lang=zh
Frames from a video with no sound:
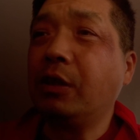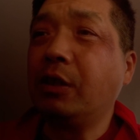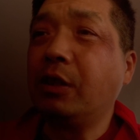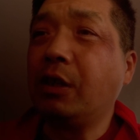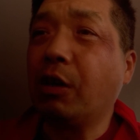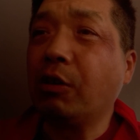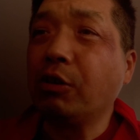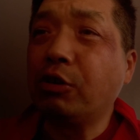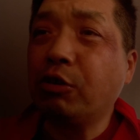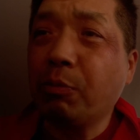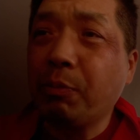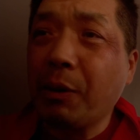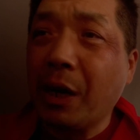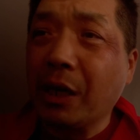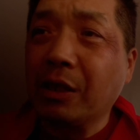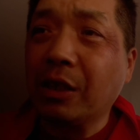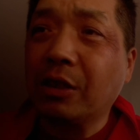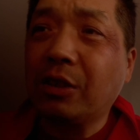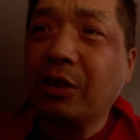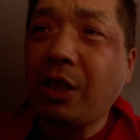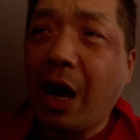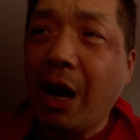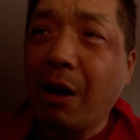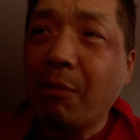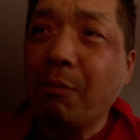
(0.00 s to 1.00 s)
然后就把他
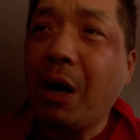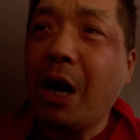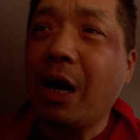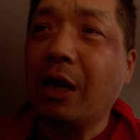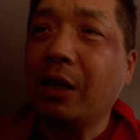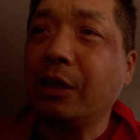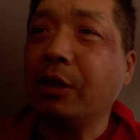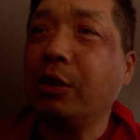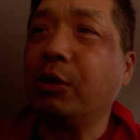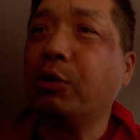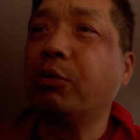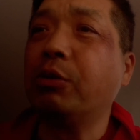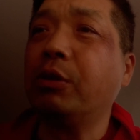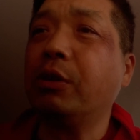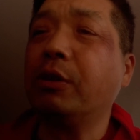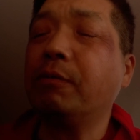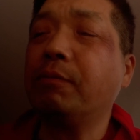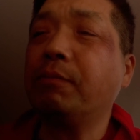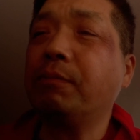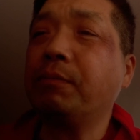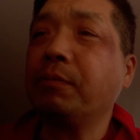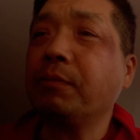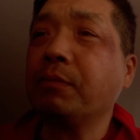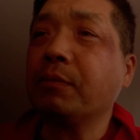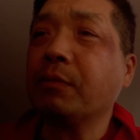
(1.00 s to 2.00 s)
大骂了一顿，
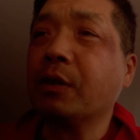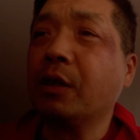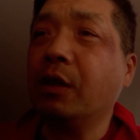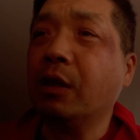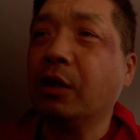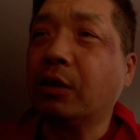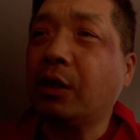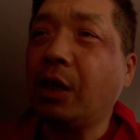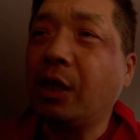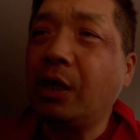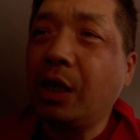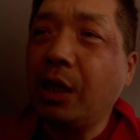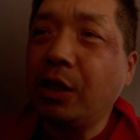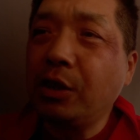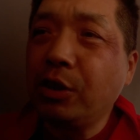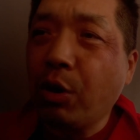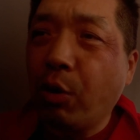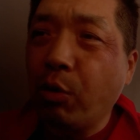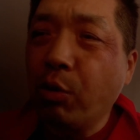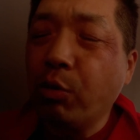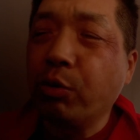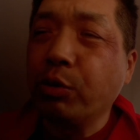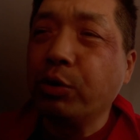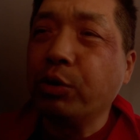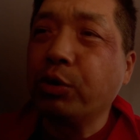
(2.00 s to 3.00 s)
啊，当然
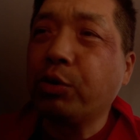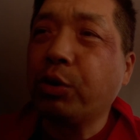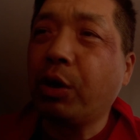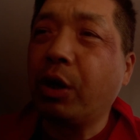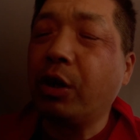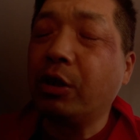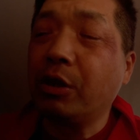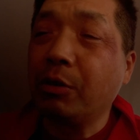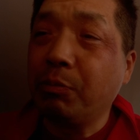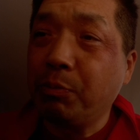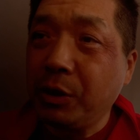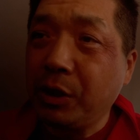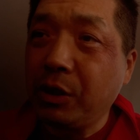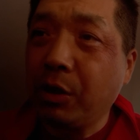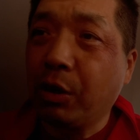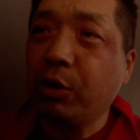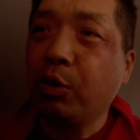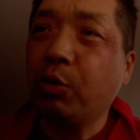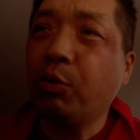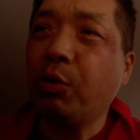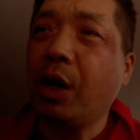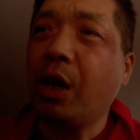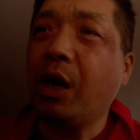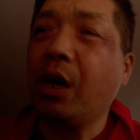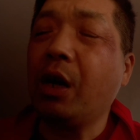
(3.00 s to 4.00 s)
摇滚圈是比较
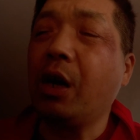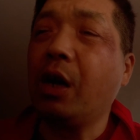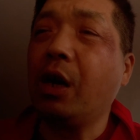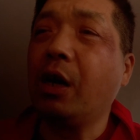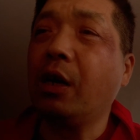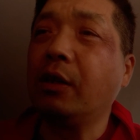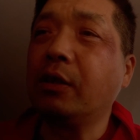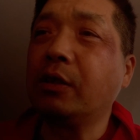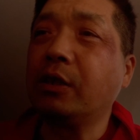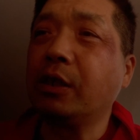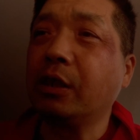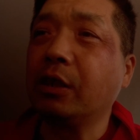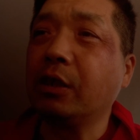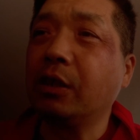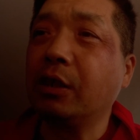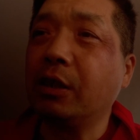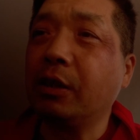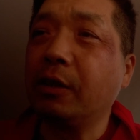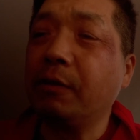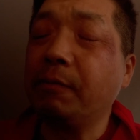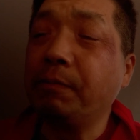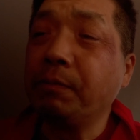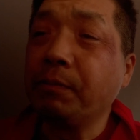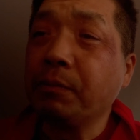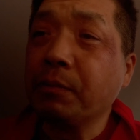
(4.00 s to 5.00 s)
乱啊，这
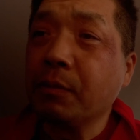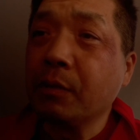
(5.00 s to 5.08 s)
个，